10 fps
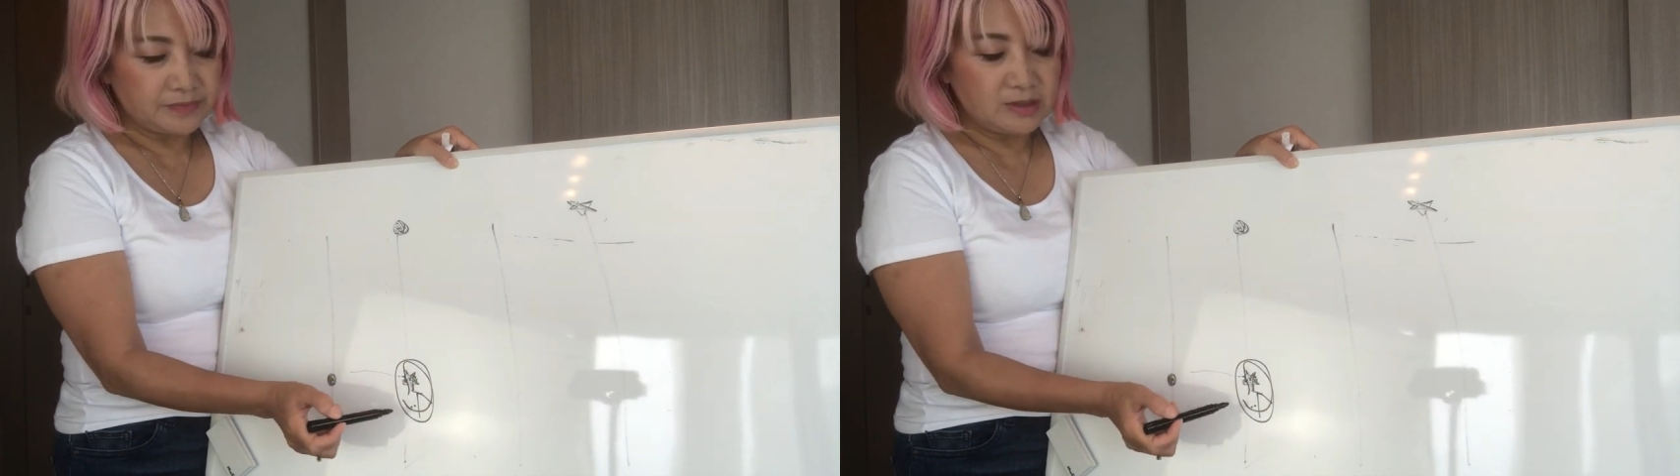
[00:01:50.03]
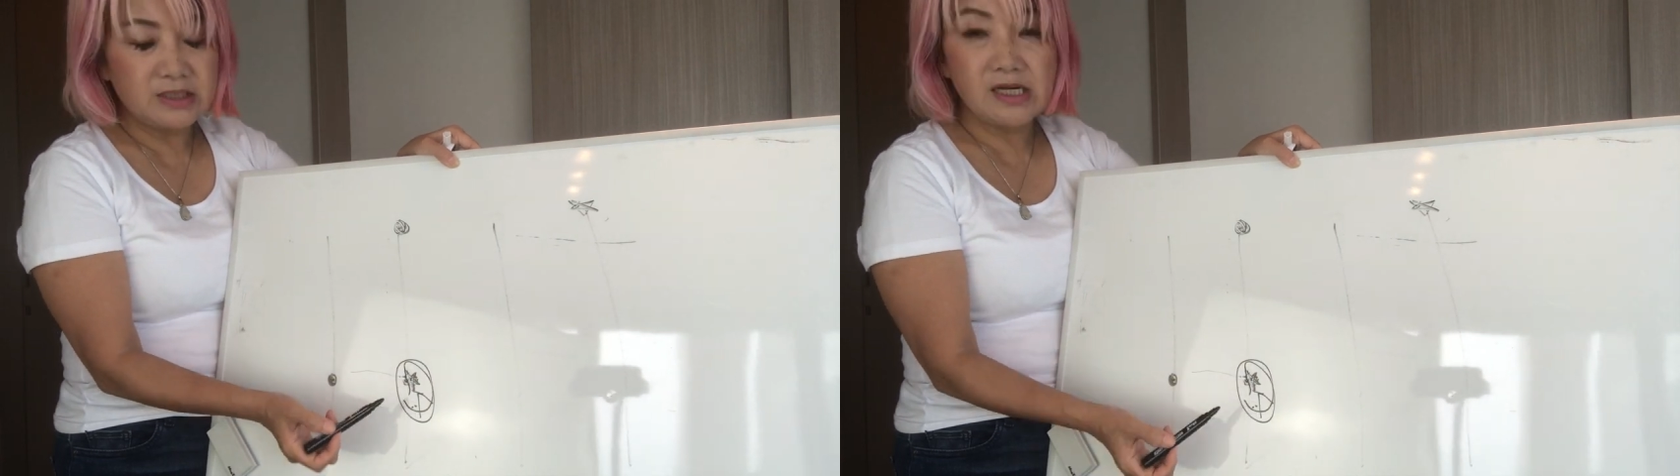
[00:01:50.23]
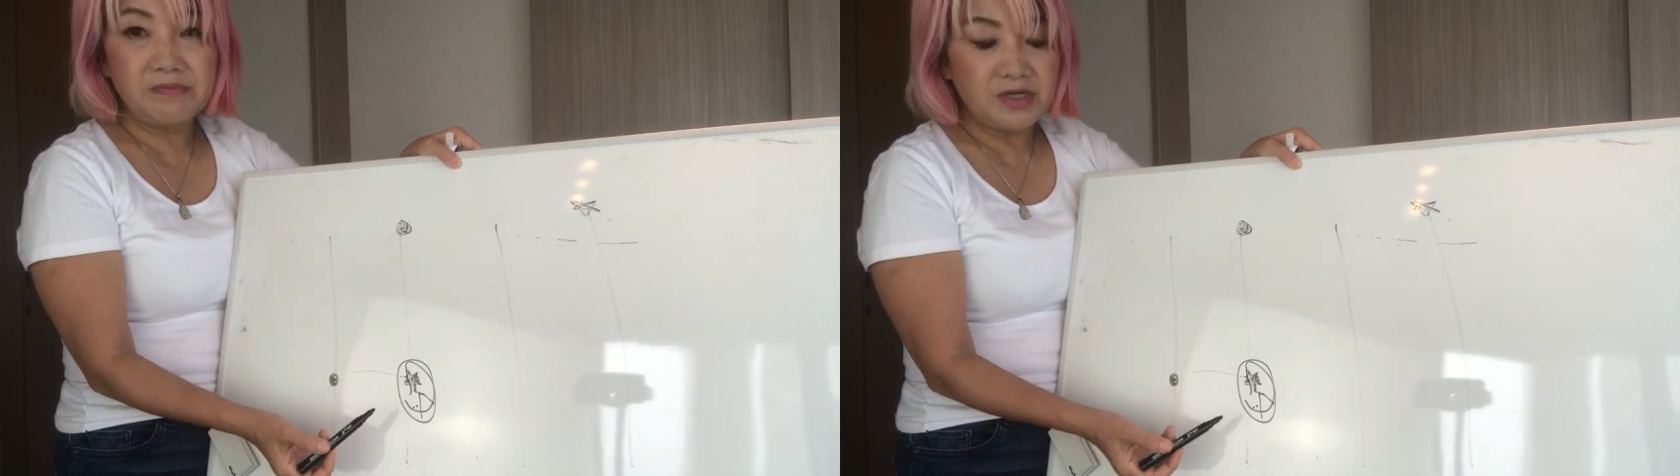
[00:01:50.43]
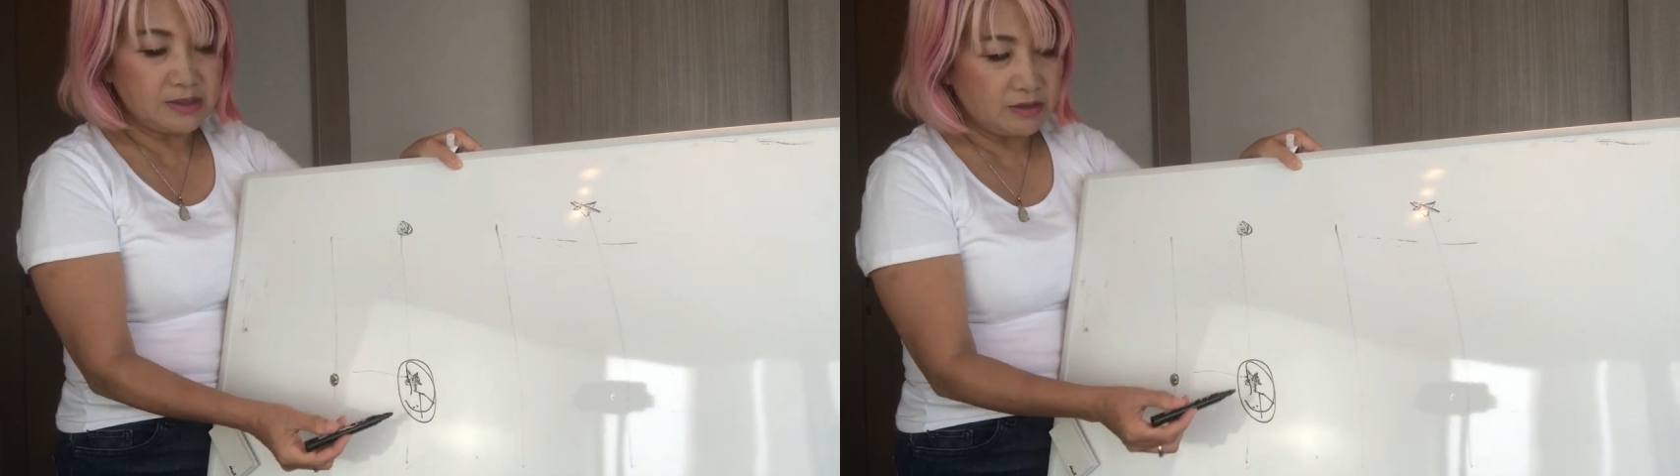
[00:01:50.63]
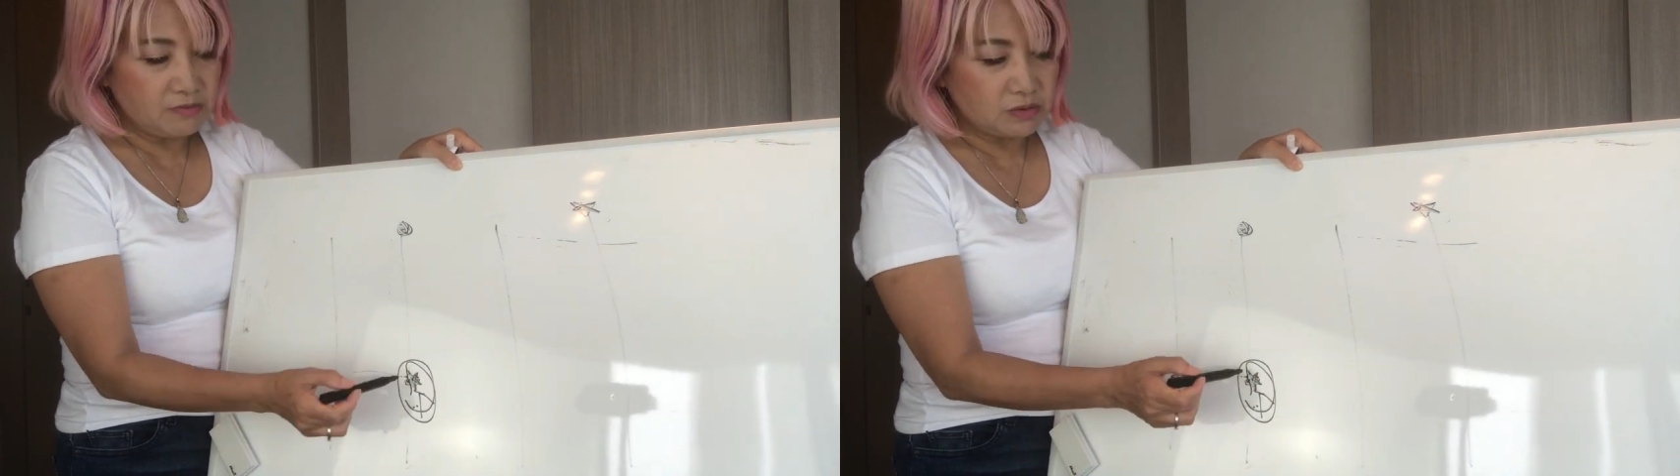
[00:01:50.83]
私が見
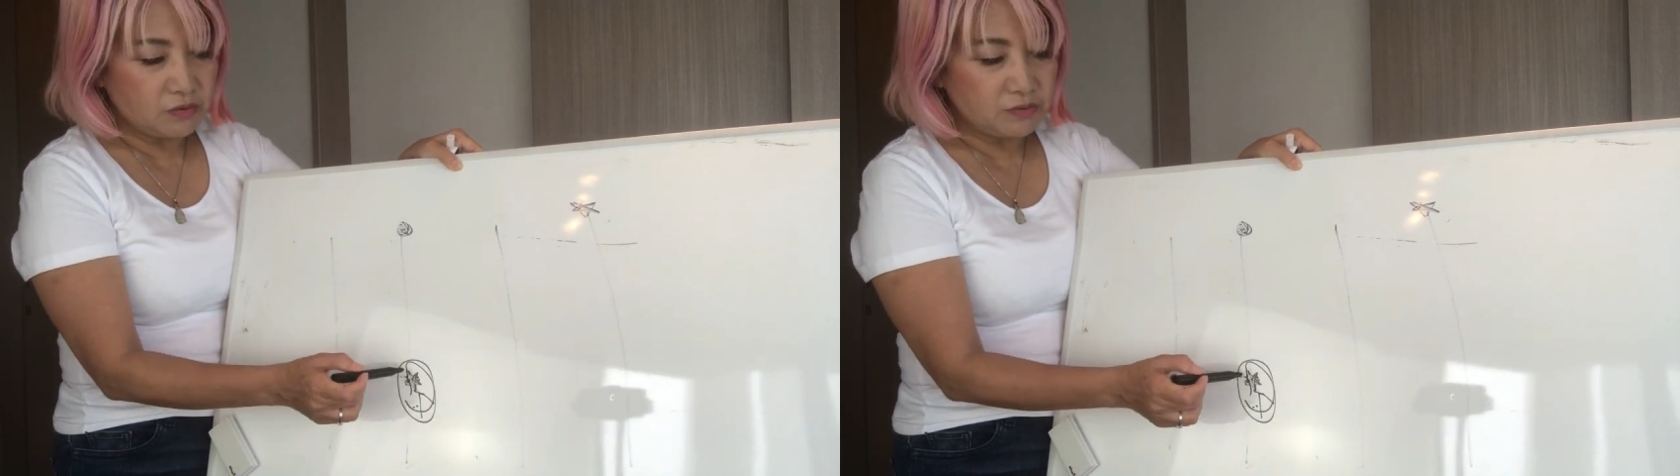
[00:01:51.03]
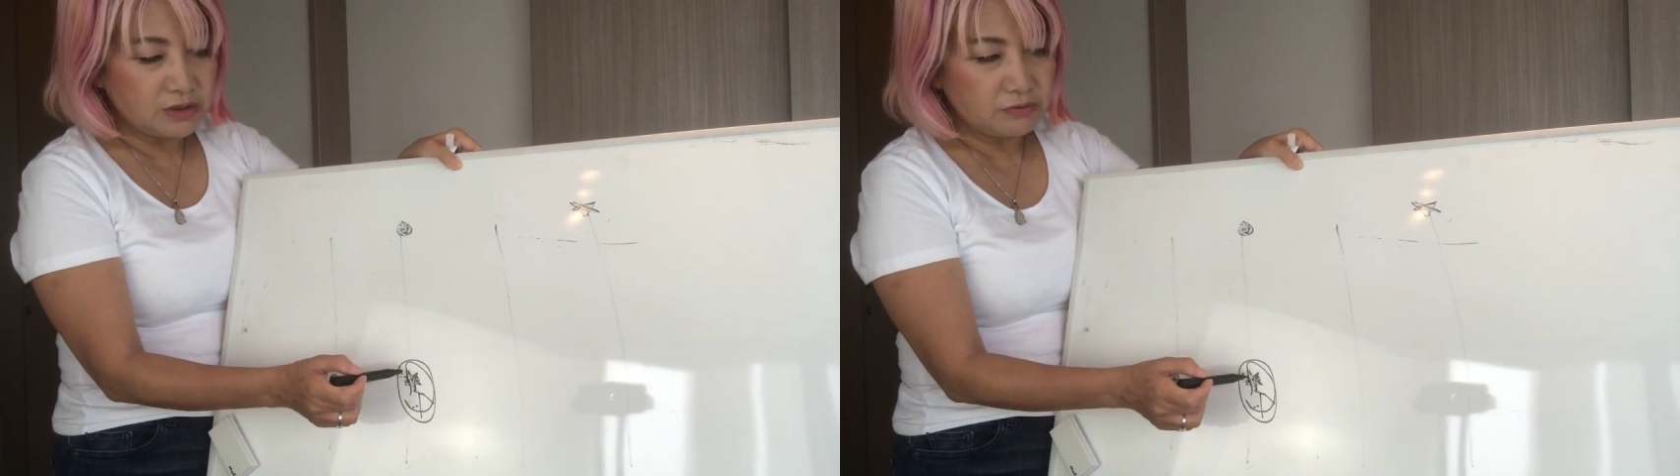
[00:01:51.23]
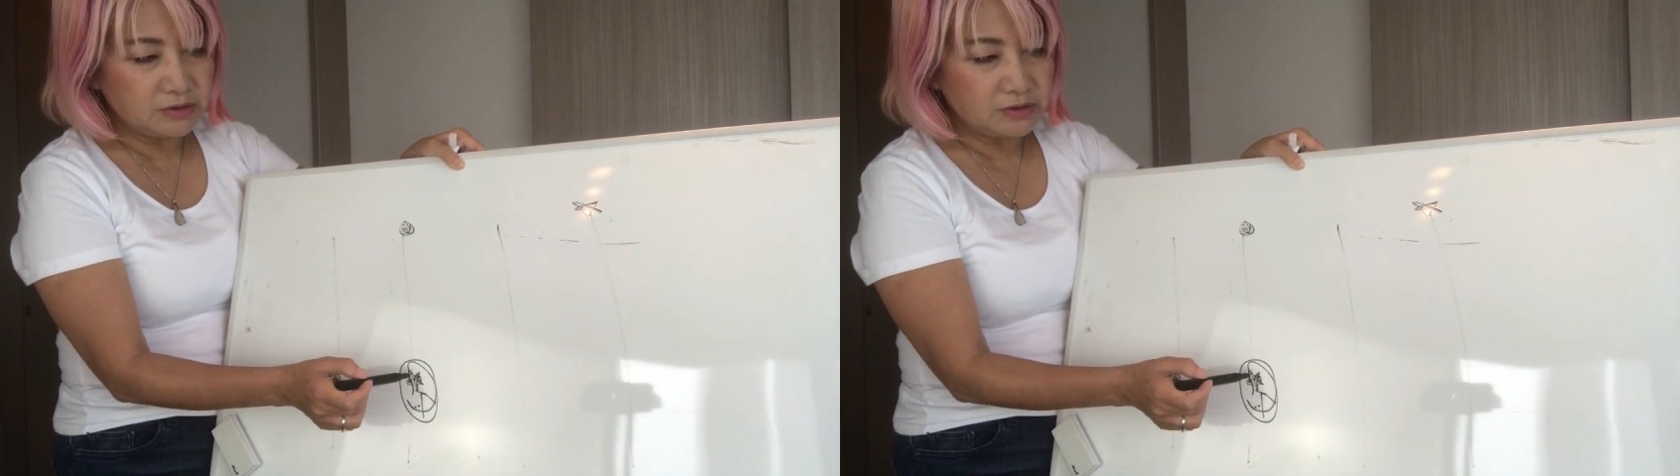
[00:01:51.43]
えたのはここに